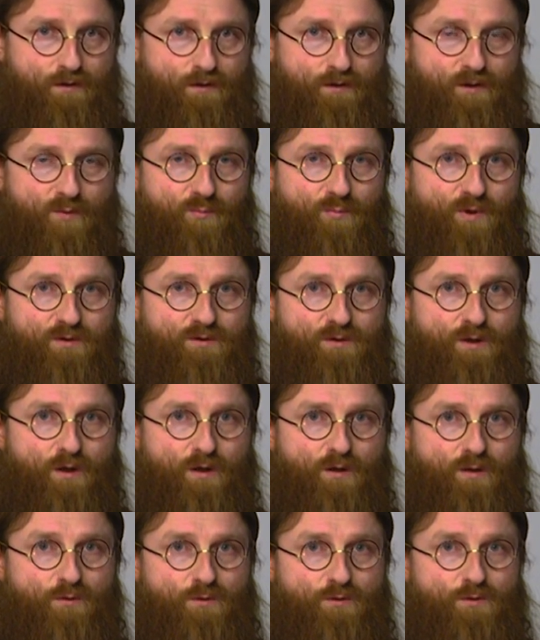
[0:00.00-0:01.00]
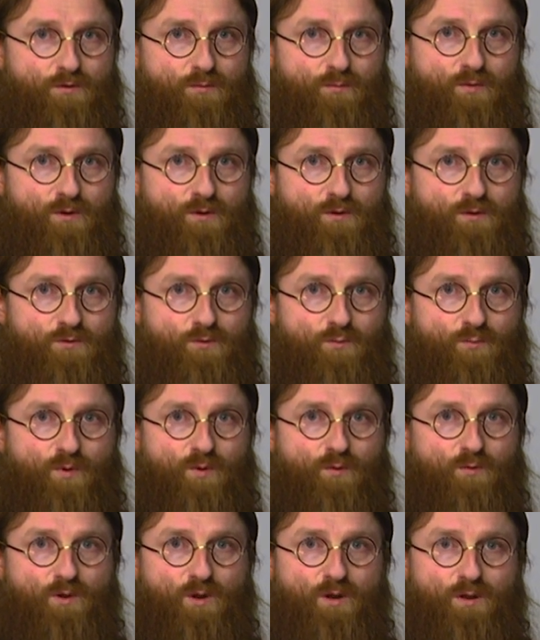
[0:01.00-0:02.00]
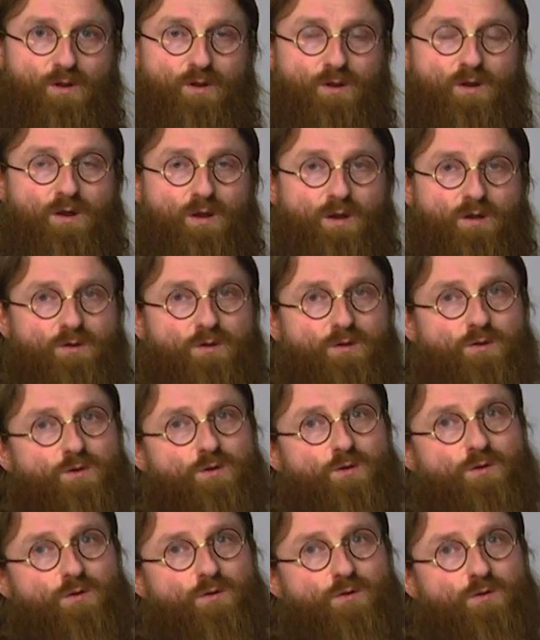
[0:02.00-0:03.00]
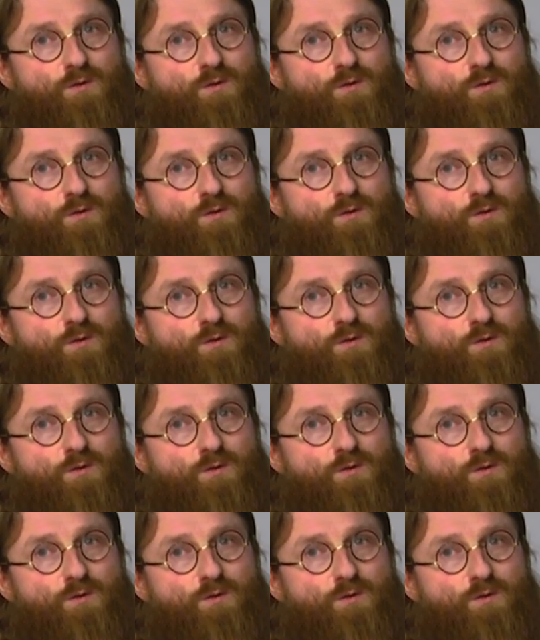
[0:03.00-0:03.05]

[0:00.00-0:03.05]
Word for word: I ta Pascha, choć będzie zupełnie inna niż,